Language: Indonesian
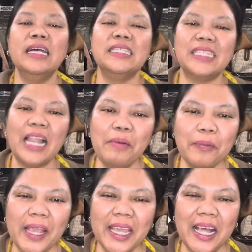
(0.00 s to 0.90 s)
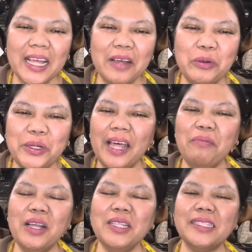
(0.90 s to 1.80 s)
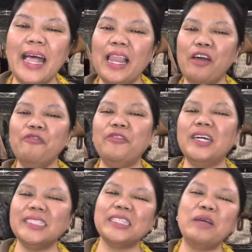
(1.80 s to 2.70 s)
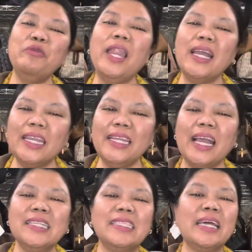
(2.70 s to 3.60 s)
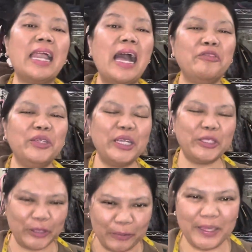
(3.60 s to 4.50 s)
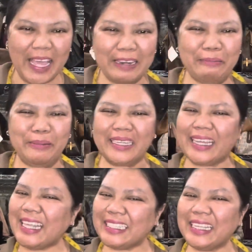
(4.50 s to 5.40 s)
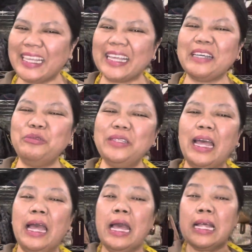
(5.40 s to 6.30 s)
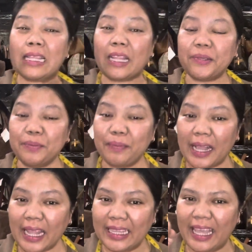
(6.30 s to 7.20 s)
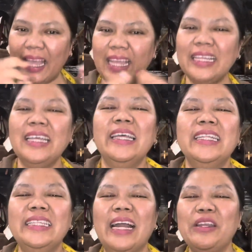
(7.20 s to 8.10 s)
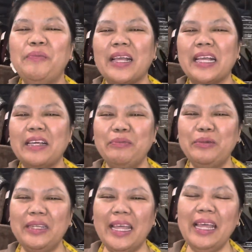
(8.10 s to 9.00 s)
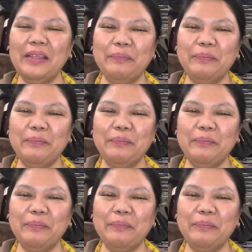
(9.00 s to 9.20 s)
Selamat pagi kakak bunda Mozalovers Ketemu lagi dengan Sarah Hamila Shop dari Bekasi kakak bunda Tetap semangat ya Jangan lupa kakak bunda